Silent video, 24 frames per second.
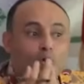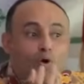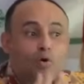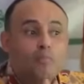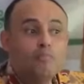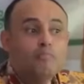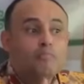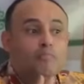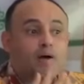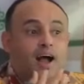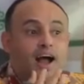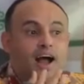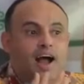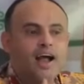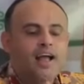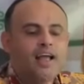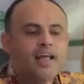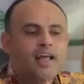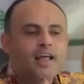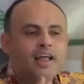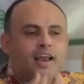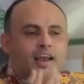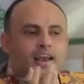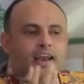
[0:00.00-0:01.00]
أمة
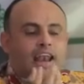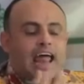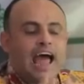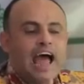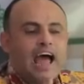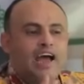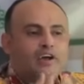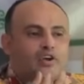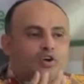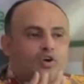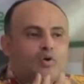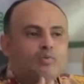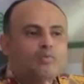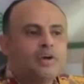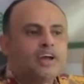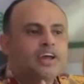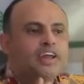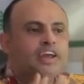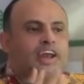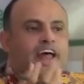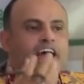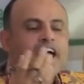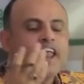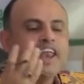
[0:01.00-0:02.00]
لا
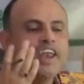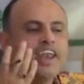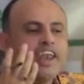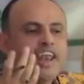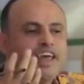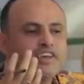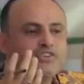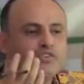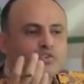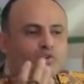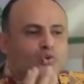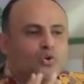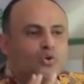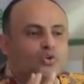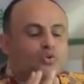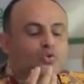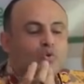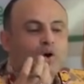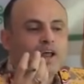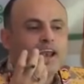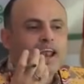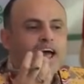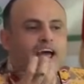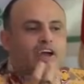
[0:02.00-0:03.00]
يمكن أن نسكت
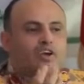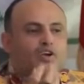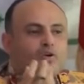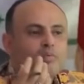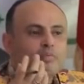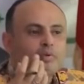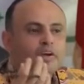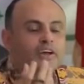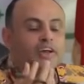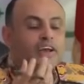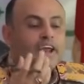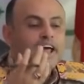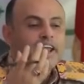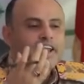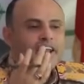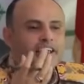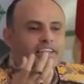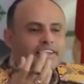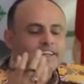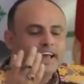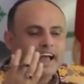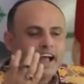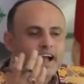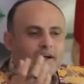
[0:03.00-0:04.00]
ولا يمكن أن
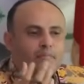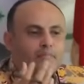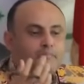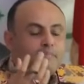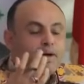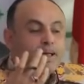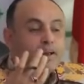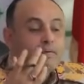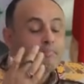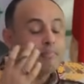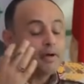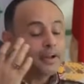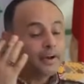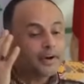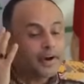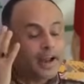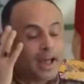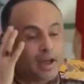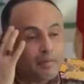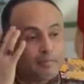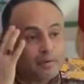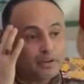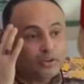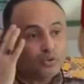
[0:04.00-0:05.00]
نتحمل
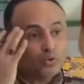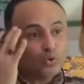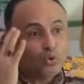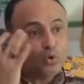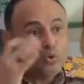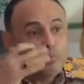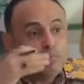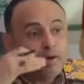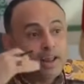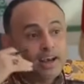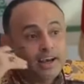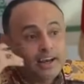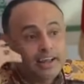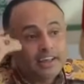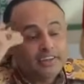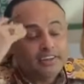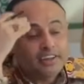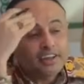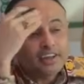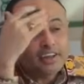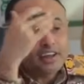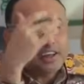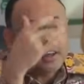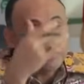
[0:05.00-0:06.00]
برنامجكم
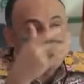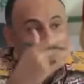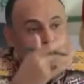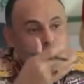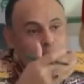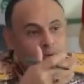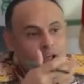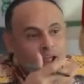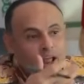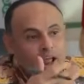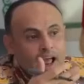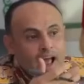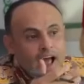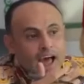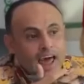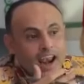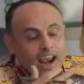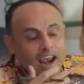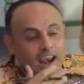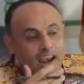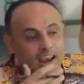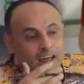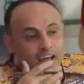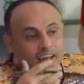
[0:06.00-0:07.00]
القديم
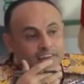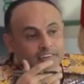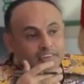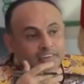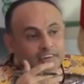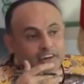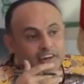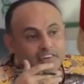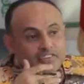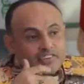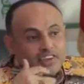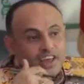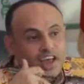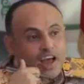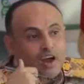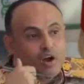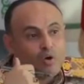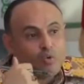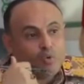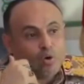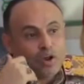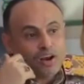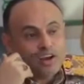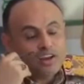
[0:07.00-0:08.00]

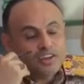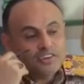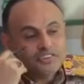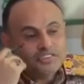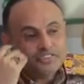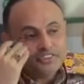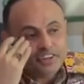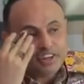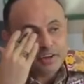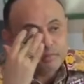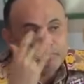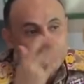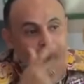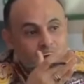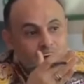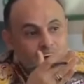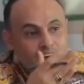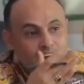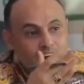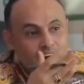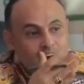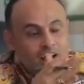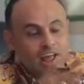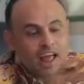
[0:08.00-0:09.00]
الغطرسة
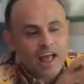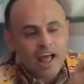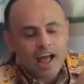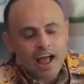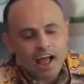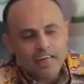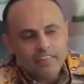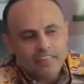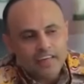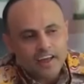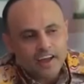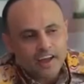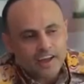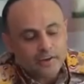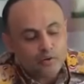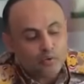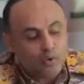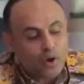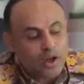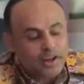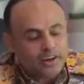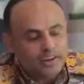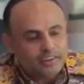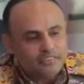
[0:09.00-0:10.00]
والاستكبار هذا غير
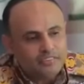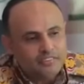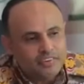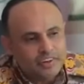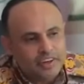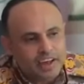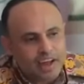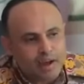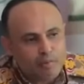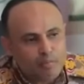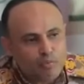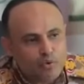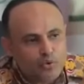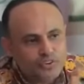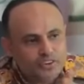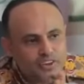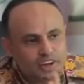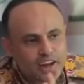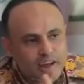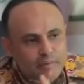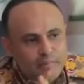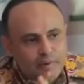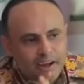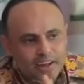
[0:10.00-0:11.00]
وارد في
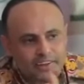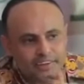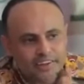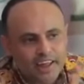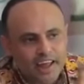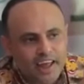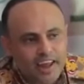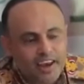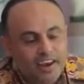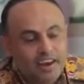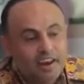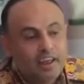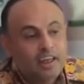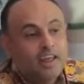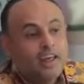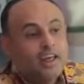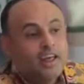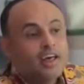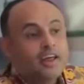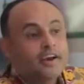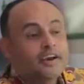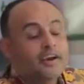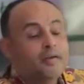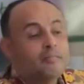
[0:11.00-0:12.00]
قاموسنا بعد أن
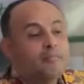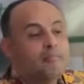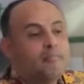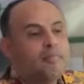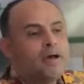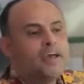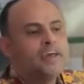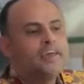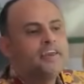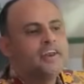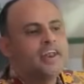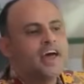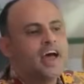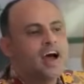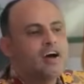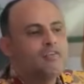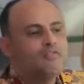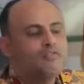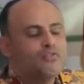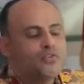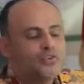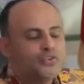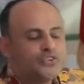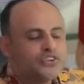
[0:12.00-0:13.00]
ربينا
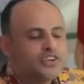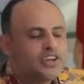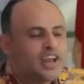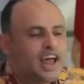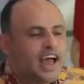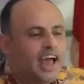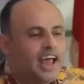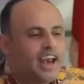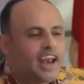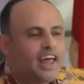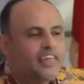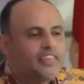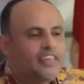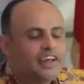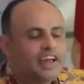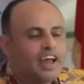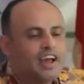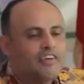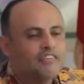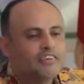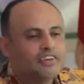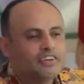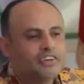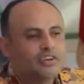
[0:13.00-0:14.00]
أنفسنا على
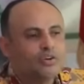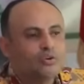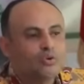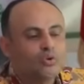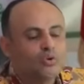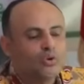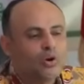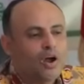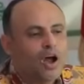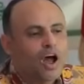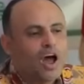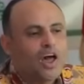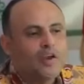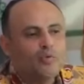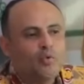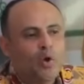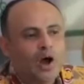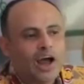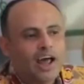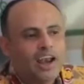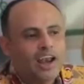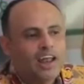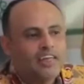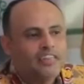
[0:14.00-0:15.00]
ثقافة القرآن
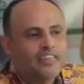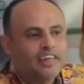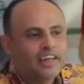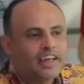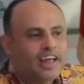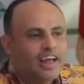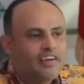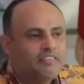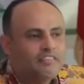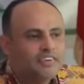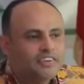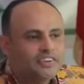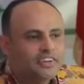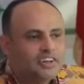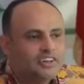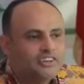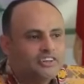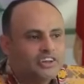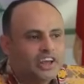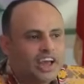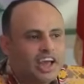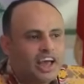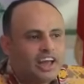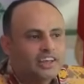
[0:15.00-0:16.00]
وعلى ثقافة
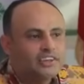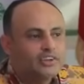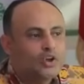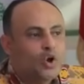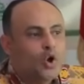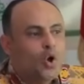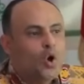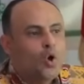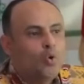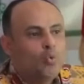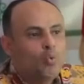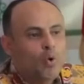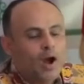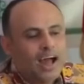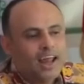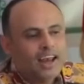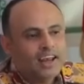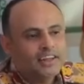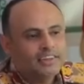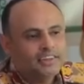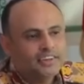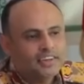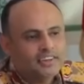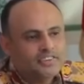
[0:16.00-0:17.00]
الجهاد
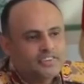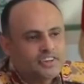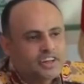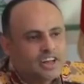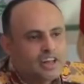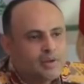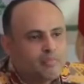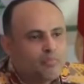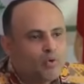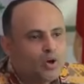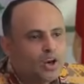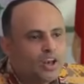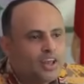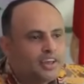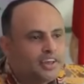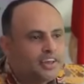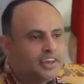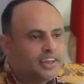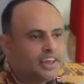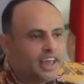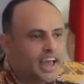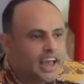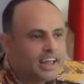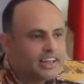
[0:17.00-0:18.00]
وعلى التسليم
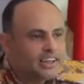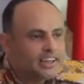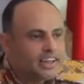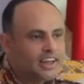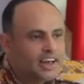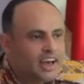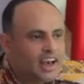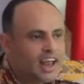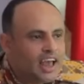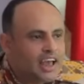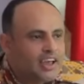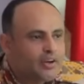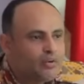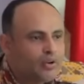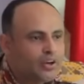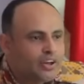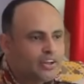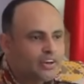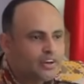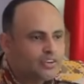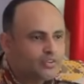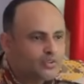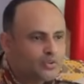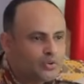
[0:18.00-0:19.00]
والانقياد لله
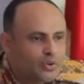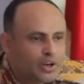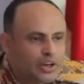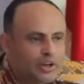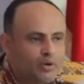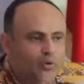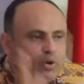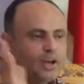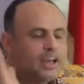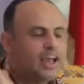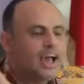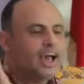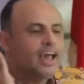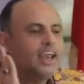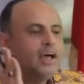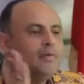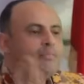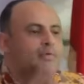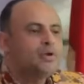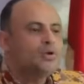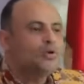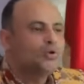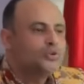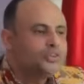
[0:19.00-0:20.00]
ولرسوله
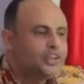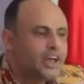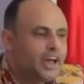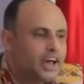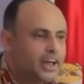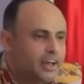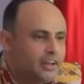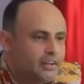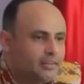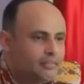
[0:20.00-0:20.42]
ولأعلام الهدى